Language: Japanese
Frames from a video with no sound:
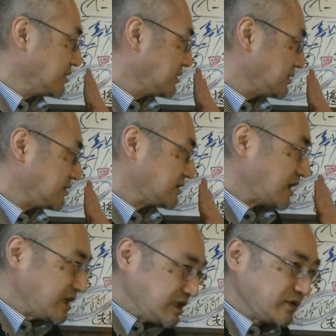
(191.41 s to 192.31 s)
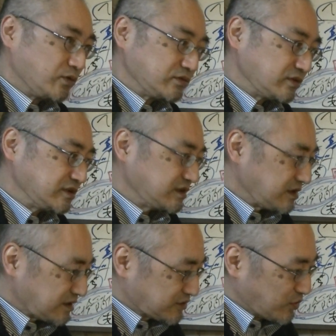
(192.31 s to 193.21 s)
えー、大変な本当に
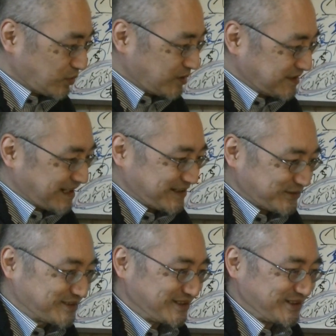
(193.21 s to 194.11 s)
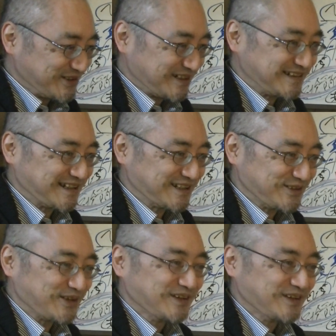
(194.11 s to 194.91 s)
生活保護以下の給料なんだけど